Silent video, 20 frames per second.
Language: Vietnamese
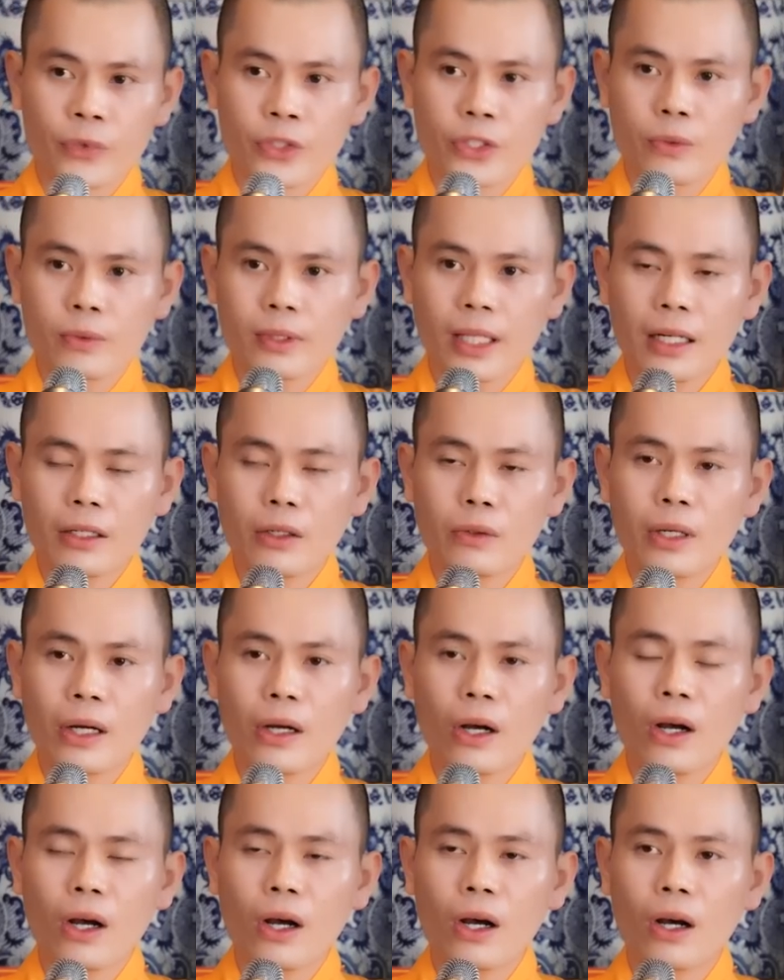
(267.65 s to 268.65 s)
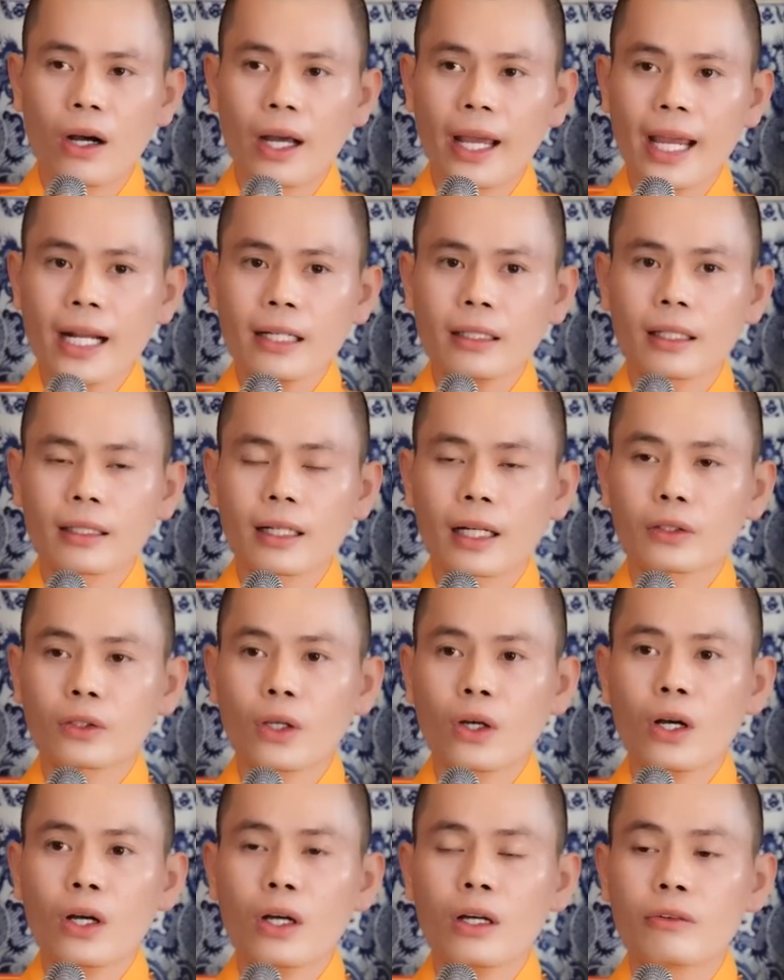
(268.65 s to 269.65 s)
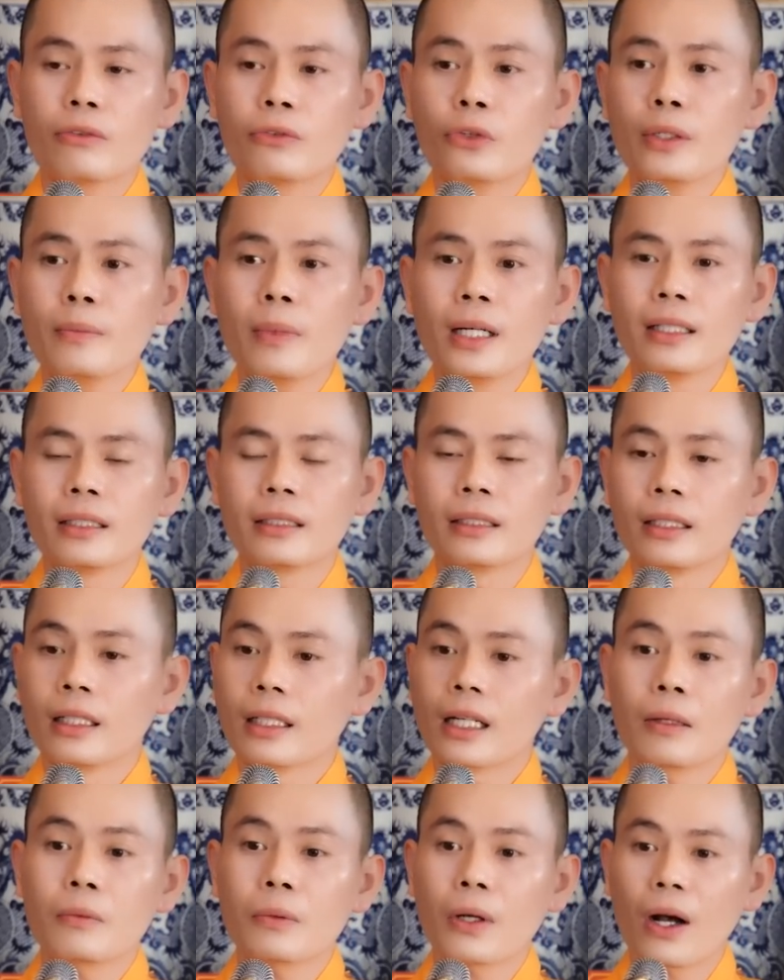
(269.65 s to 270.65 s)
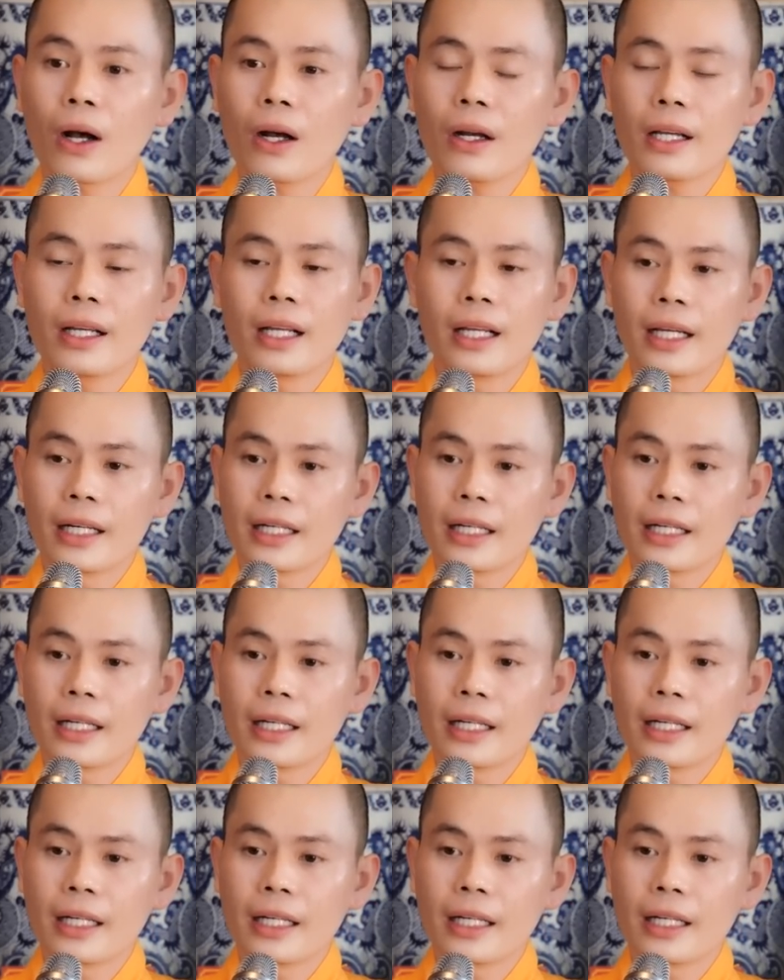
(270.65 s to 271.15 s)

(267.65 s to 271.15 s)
Chúng ta không hò hét thật là to, vui mừng. Không có.